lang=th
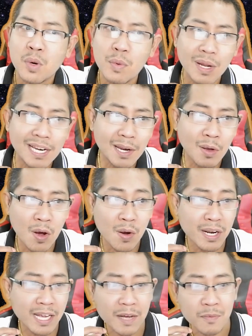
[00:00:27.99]
ผมก็เลยลอง
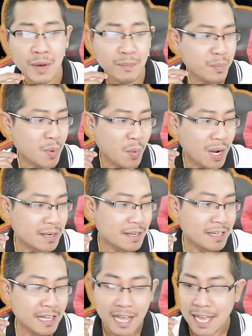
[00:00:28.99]
นะครับว่าบอกว่า
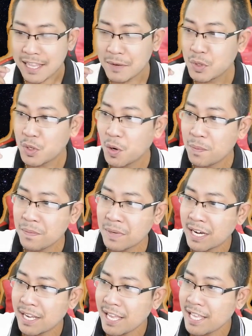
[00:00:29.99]
ท่านผู้ชม
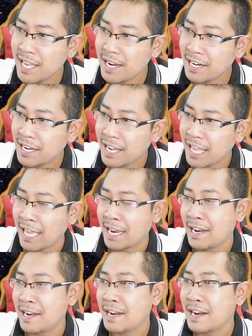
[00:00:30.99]
เคยได้ยินเคยเห็
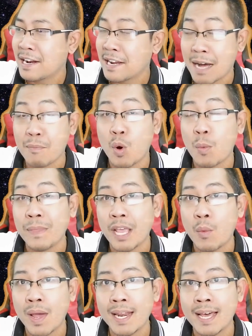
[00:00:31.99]
นคำคมเด็
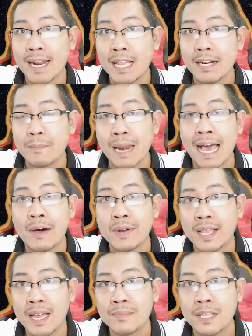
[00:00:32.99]
กแว้นอะไรหรือเปล่า
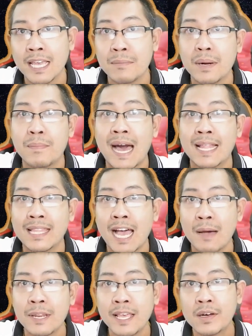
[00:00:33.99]
นะครับ แต่เห็นมันผ่าน
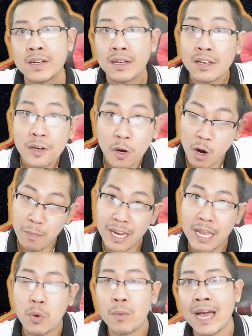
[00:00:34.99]
ตามาเนี่ยก็คอมเมน
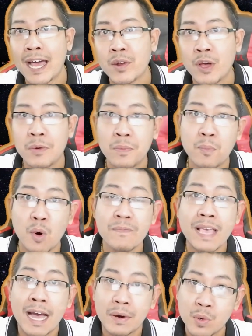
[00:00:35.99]
ต์ให้ผมอ่านหน่อย ผม
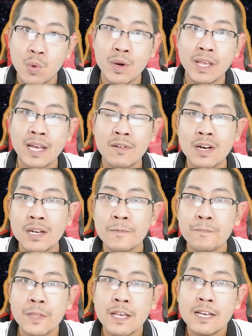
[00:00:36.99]
อยากรู้นะครับว่า
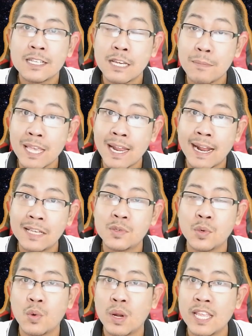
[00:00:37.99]
จะมีอะไร
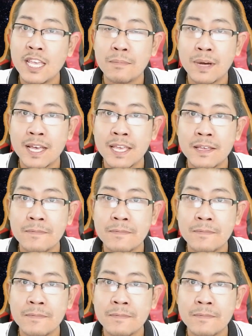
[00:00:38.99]
สุดกว่านี้อีกไหม